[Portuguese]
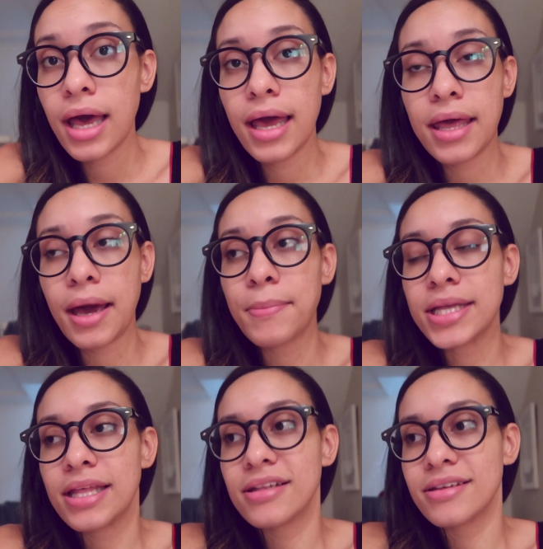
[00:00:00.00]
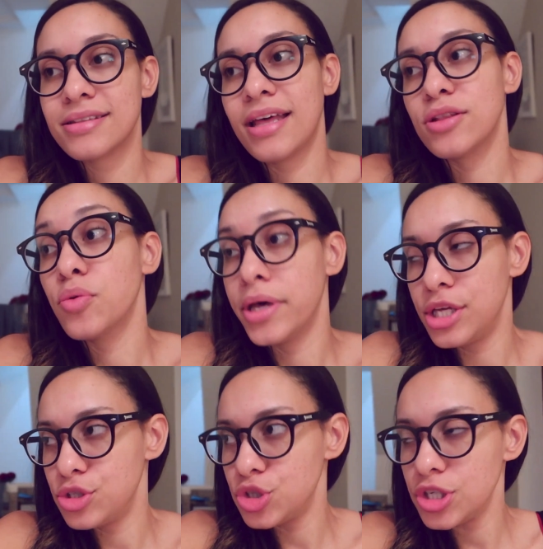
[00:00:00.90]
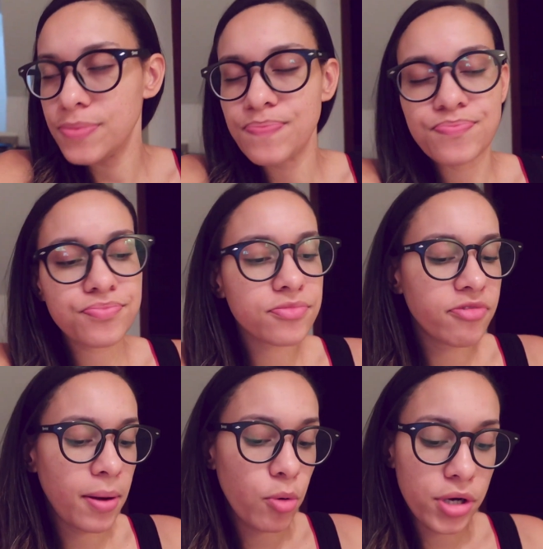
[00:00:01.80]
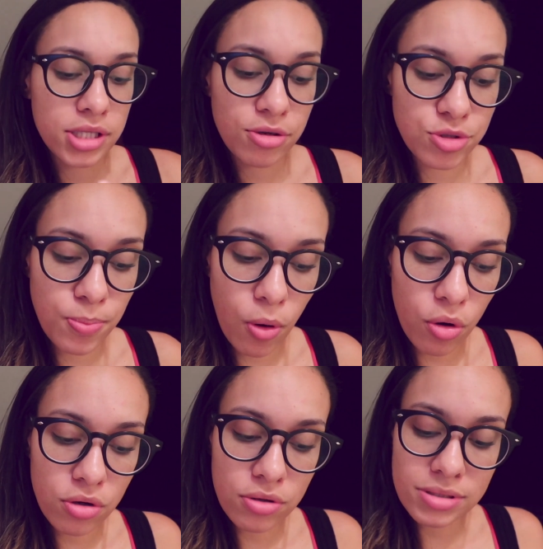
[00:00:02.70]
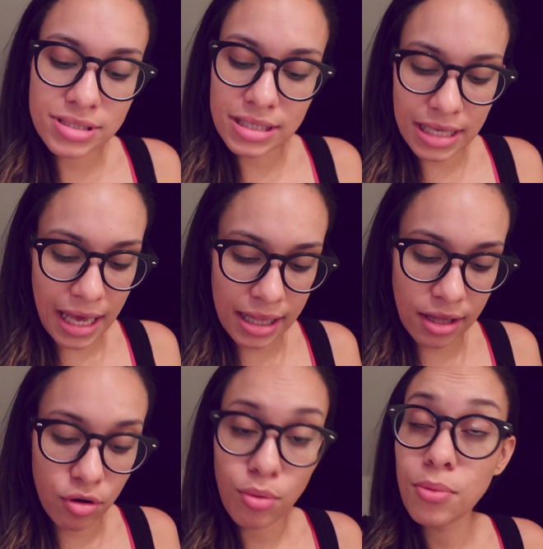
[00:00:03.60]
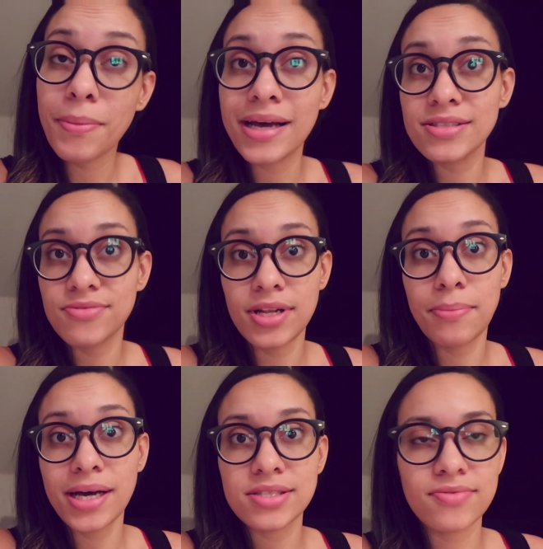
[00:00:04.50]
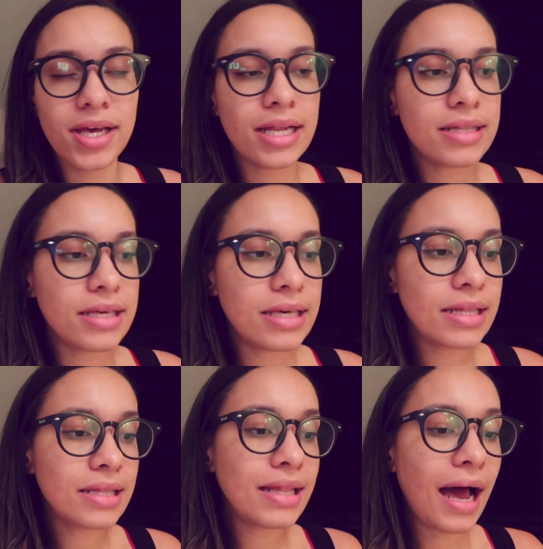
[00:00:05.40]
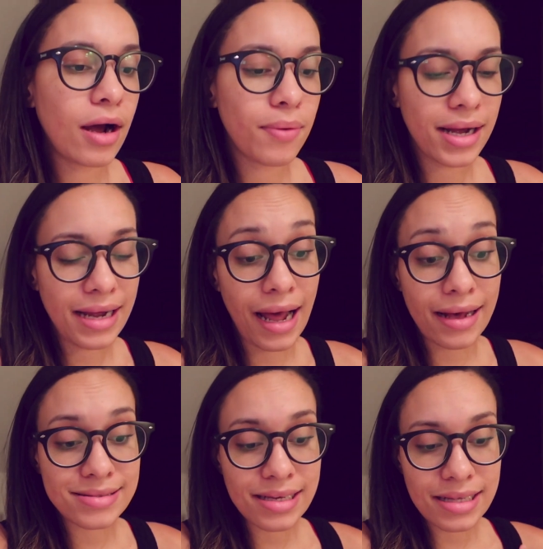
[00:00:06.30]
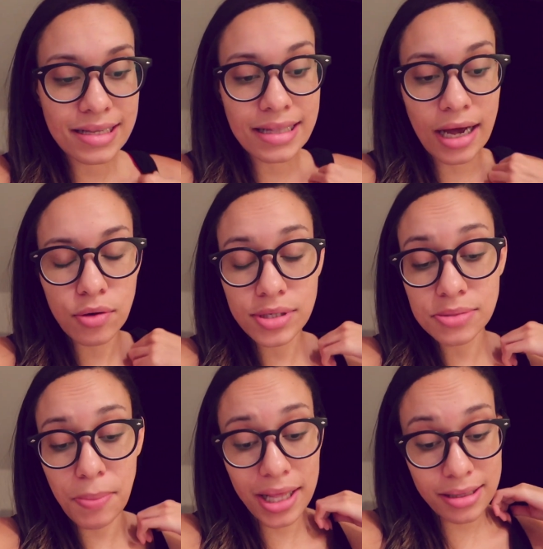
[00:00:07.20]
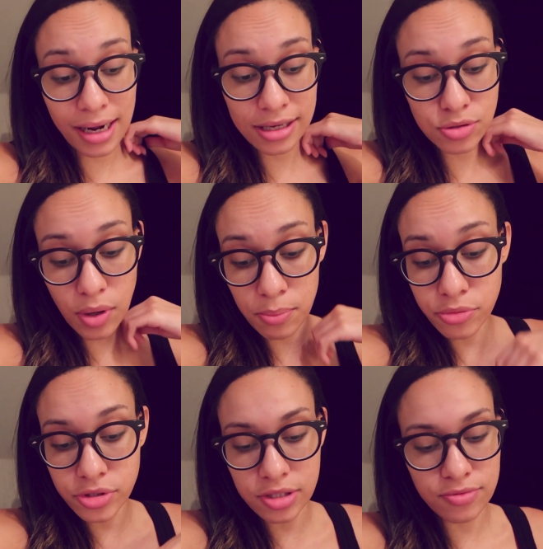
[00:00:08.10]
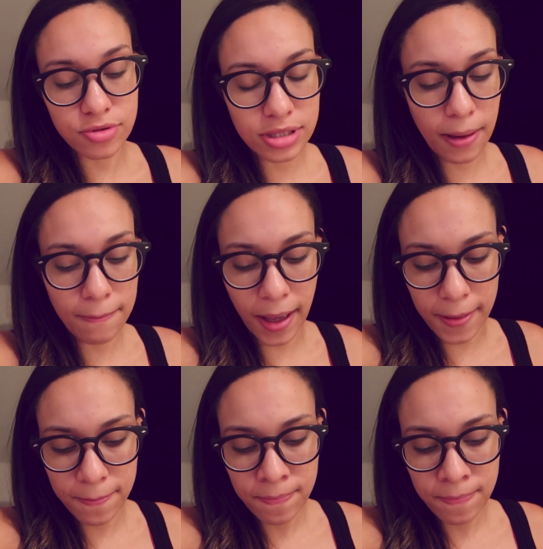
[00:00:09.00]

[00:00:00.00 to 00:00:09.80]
É, a mãe dela tá doente, vai morrendo aos poucos e ela, como mais filha mais velha, tem que lidar com a casa e lidar com esse padrasto abusivo também.